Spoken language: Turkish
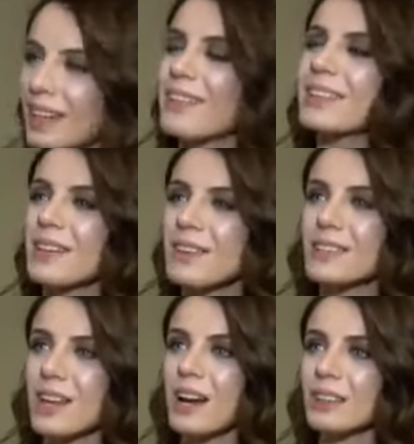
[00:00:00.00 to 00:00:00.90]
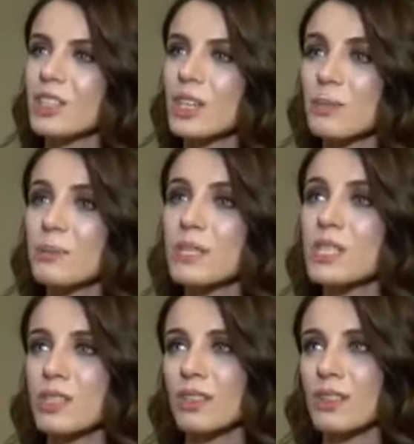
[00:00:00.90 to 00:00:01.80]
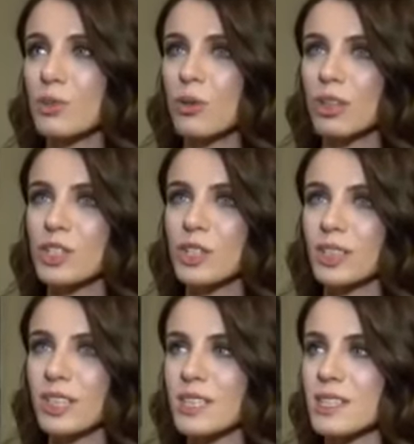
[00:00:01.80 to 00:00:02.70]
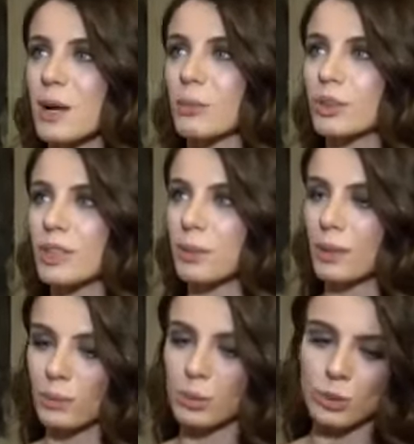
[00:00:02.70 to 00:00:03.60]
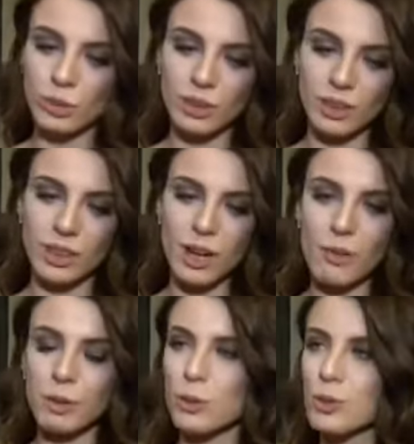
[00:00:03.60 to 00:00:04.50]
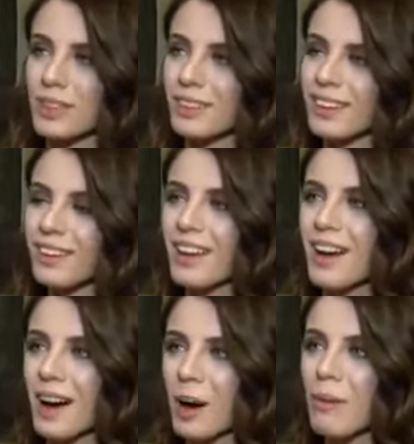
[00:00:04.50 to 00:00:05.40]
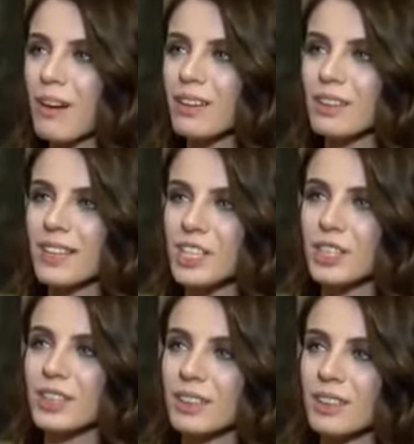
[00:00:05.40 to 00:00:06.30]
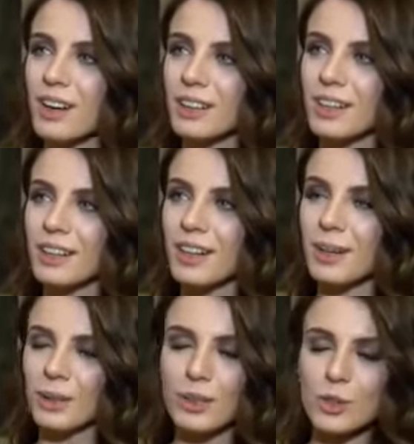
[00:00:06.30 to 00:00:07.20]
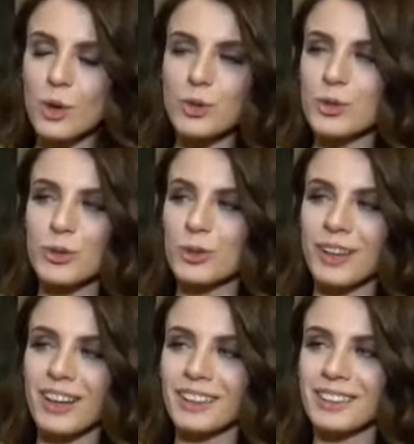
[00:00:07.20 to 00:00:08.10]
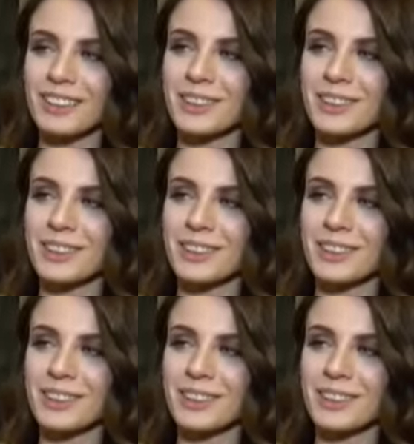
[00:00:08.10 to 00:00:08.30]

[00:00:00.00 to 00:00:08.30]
Evet evet yani şey biz çok alışık değiliz İstanbul'da tabii bu e, hava düzenine ama geceleri Ankara çok soğuk yani.